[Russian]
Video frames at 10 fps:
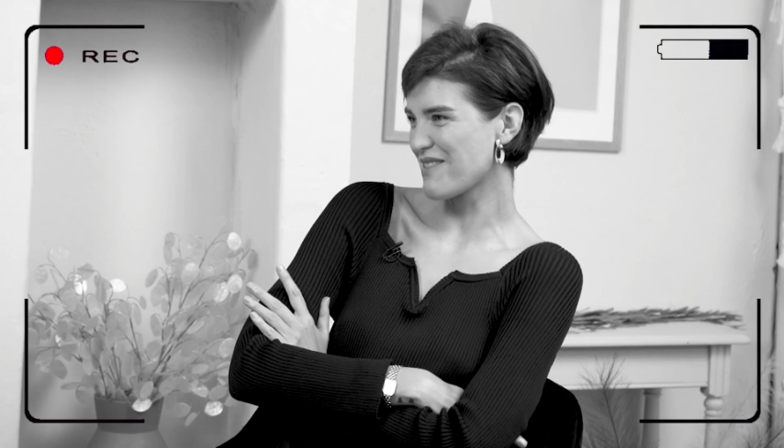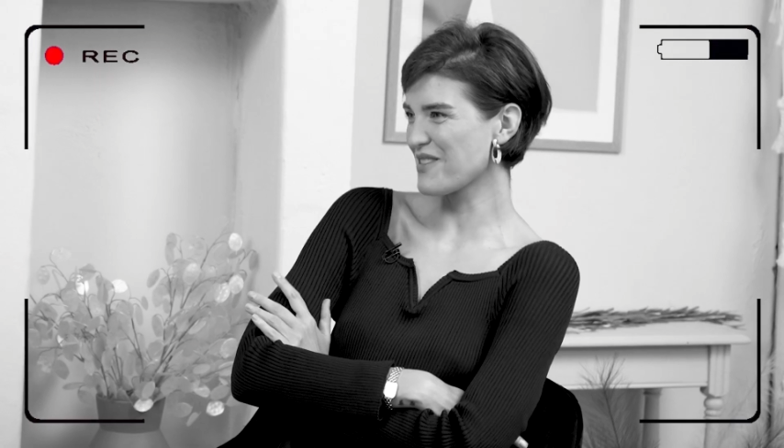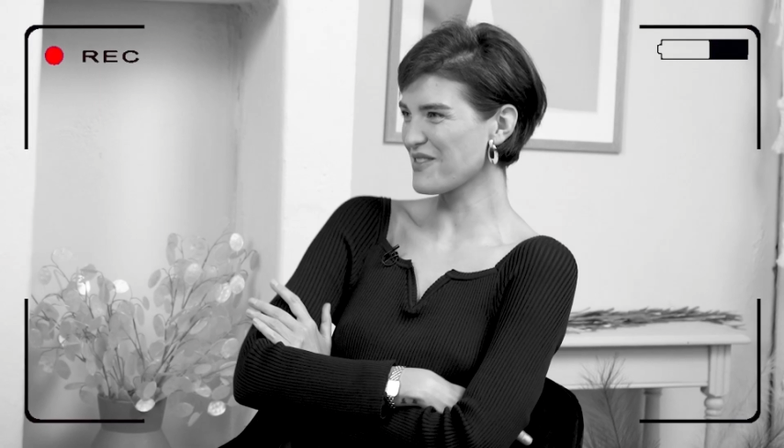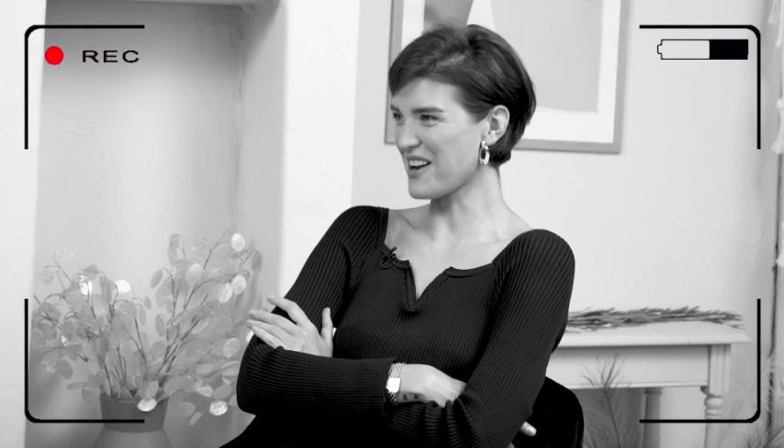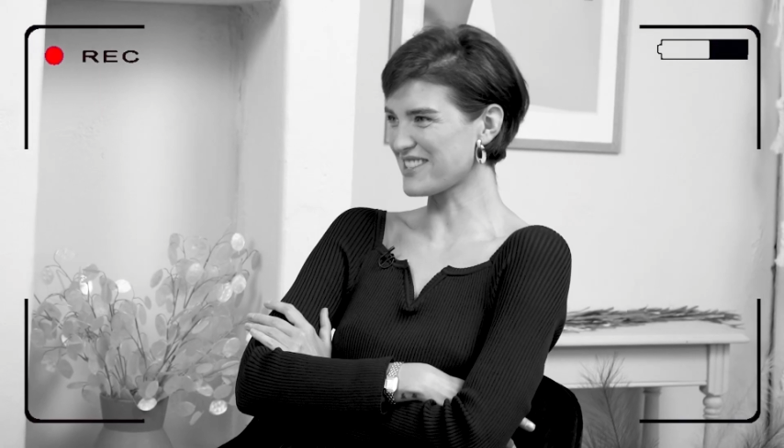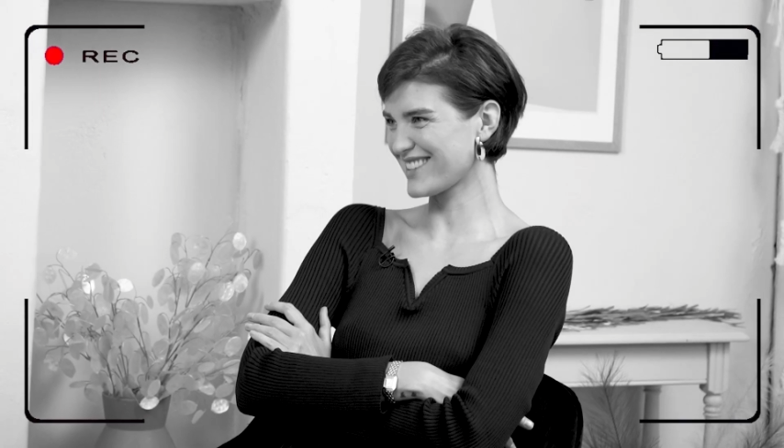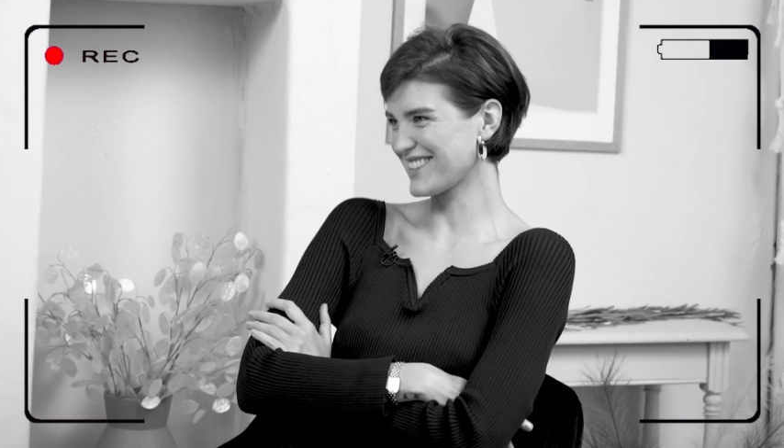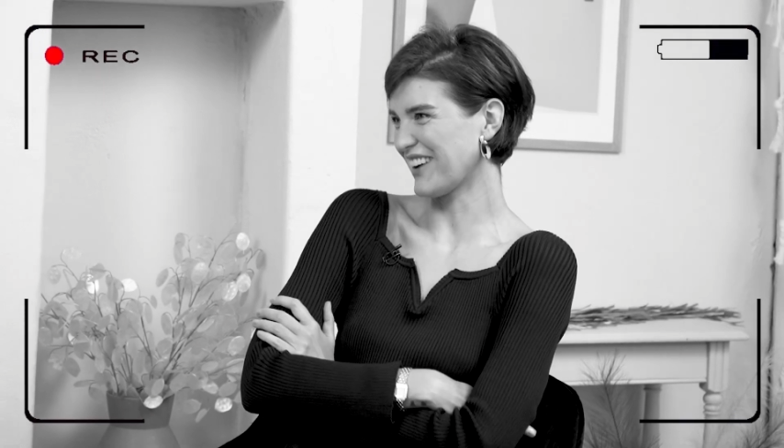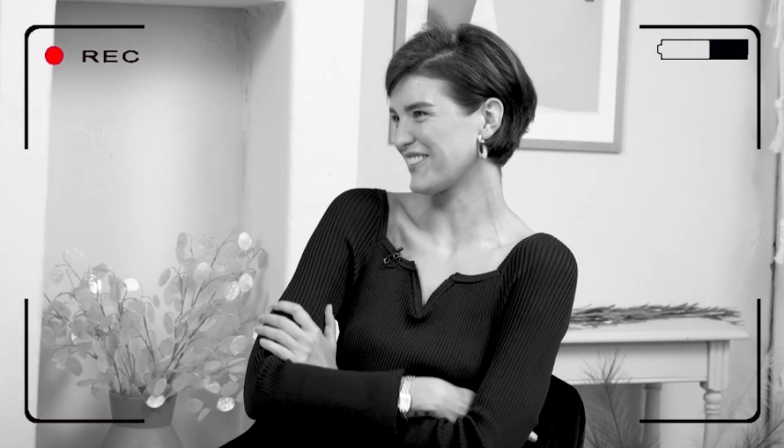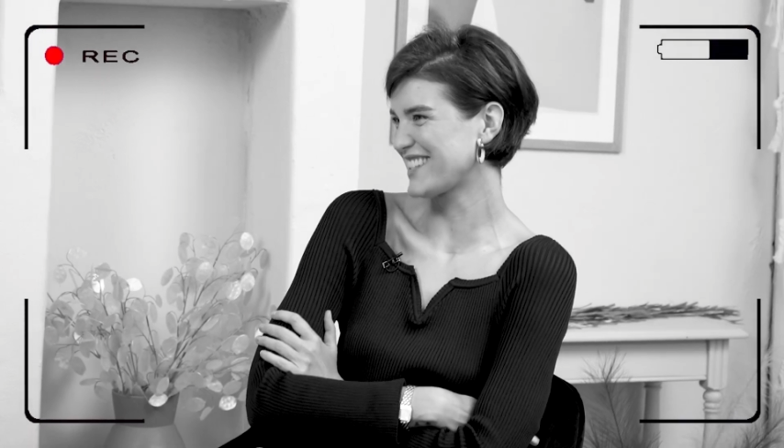нами больше
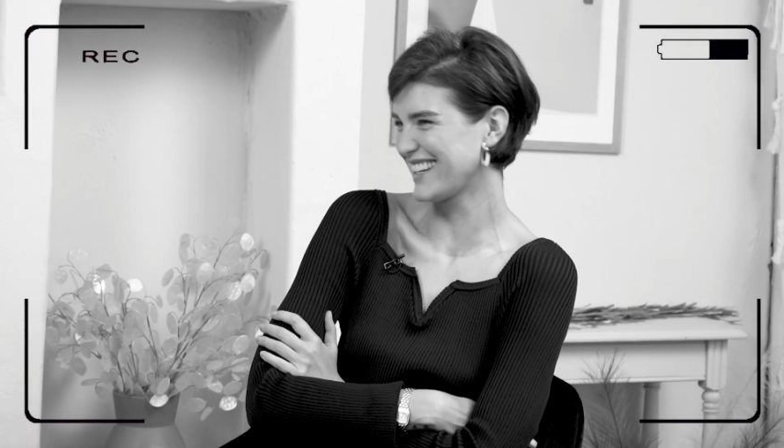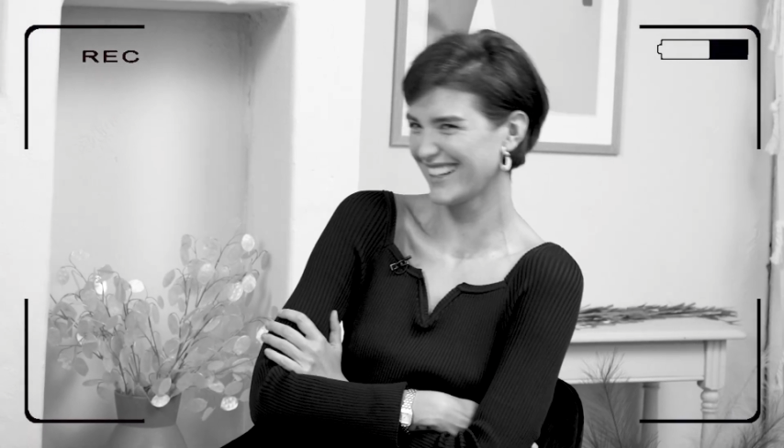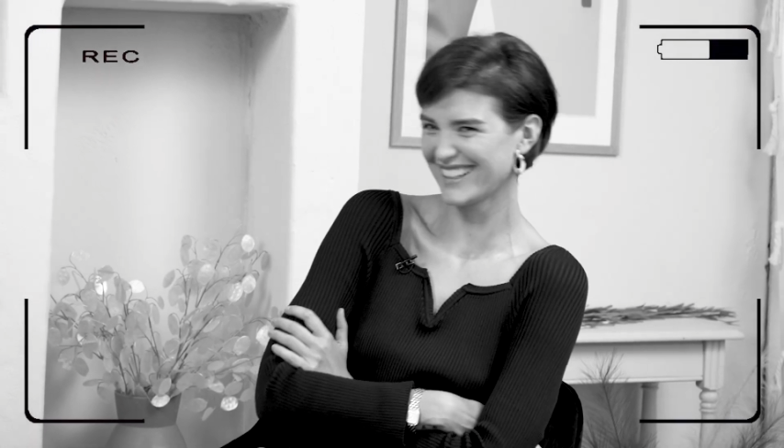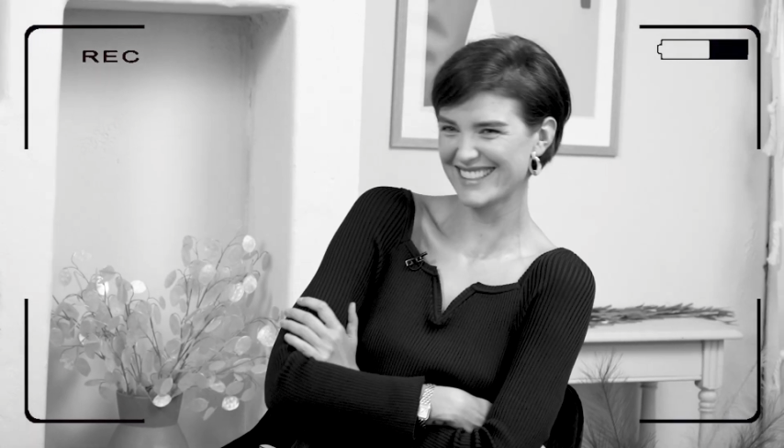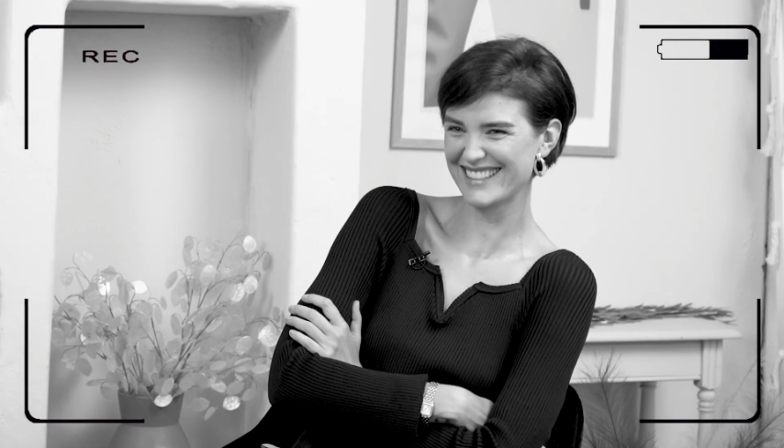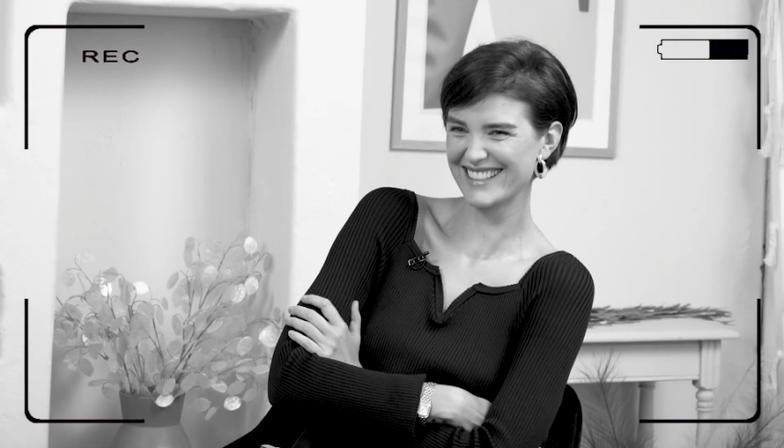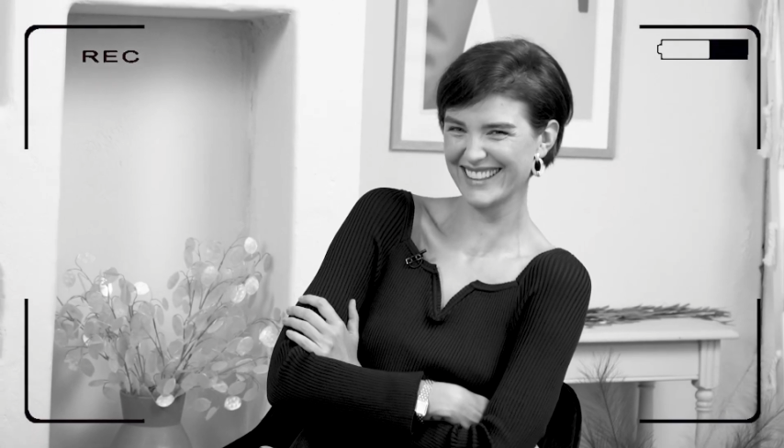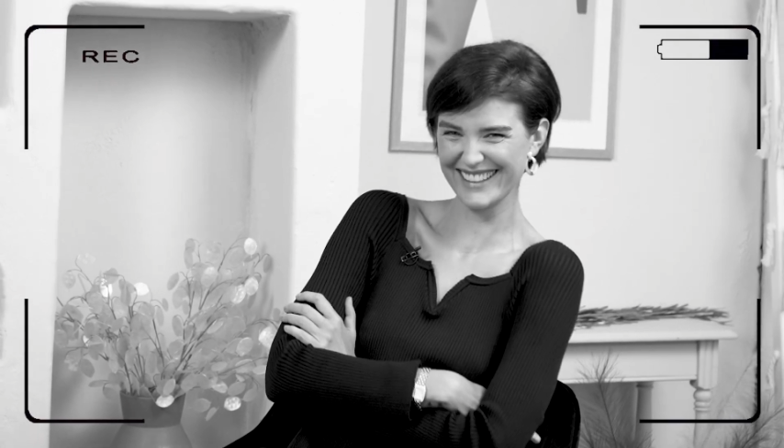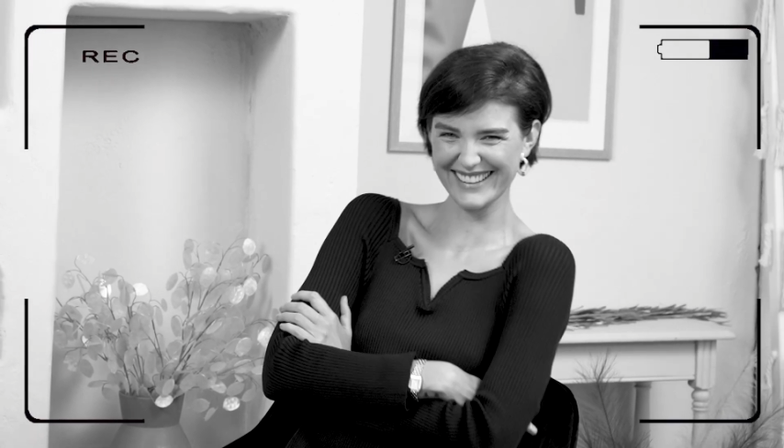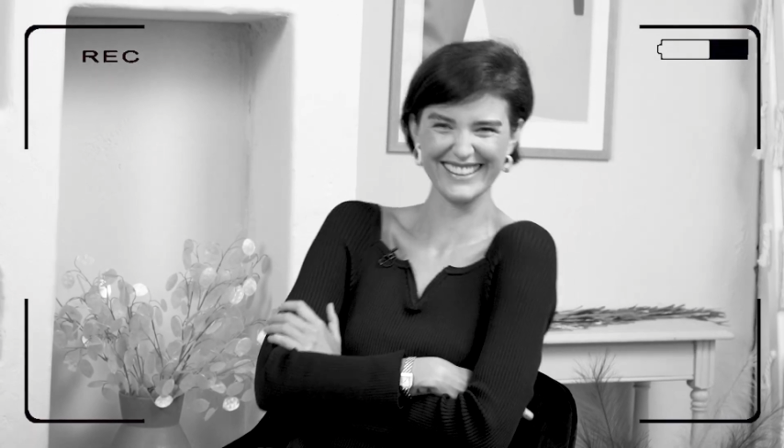не общается.
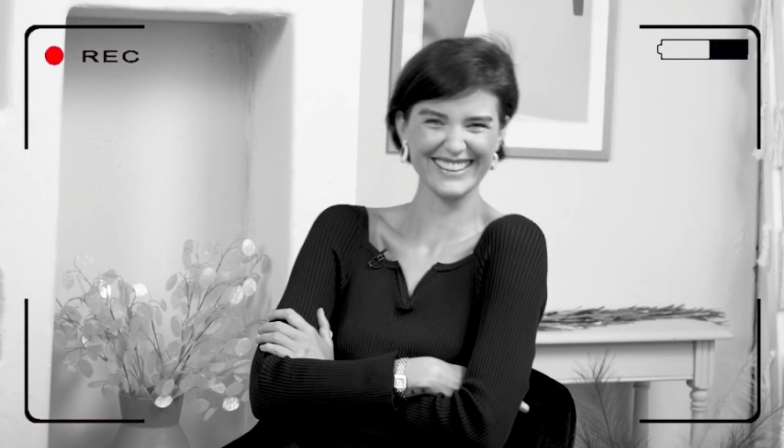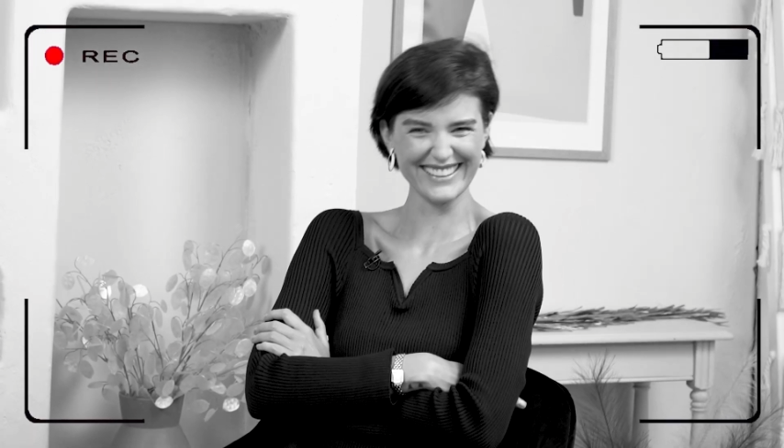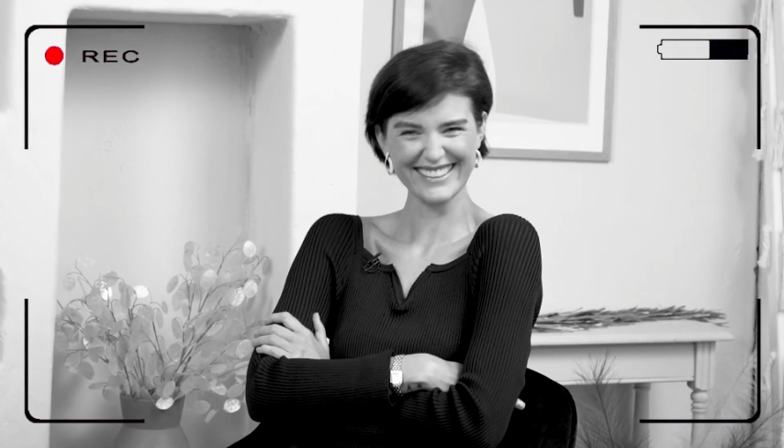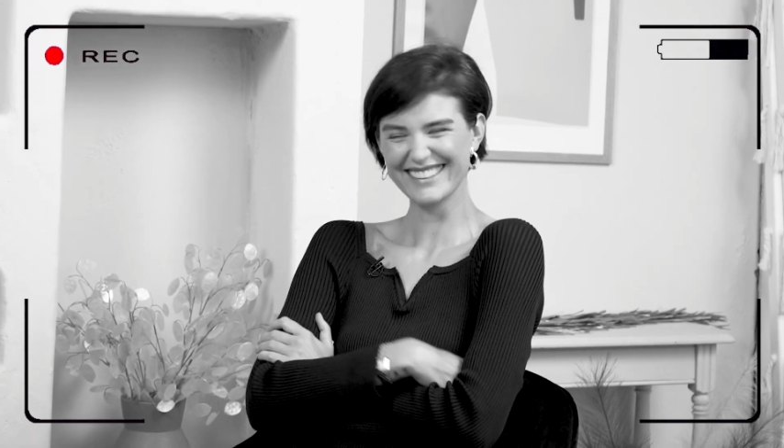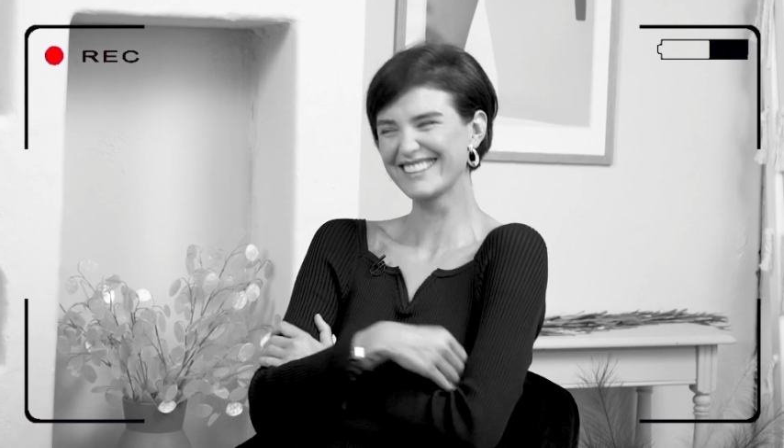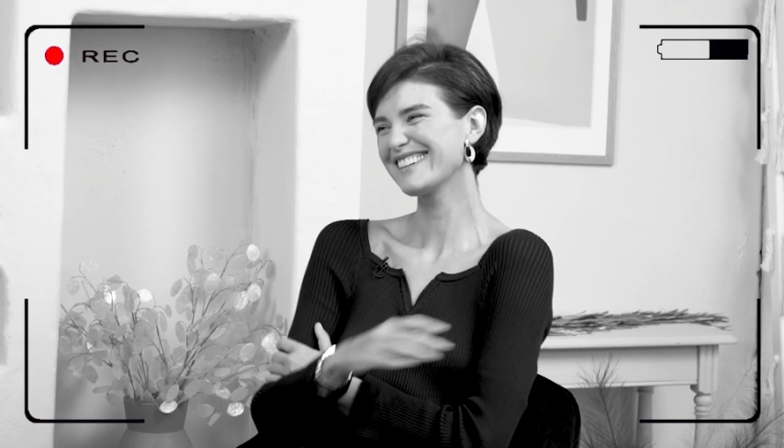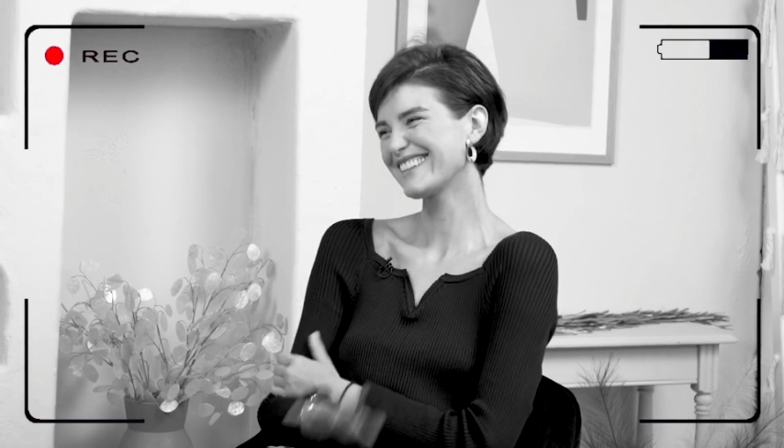Но это их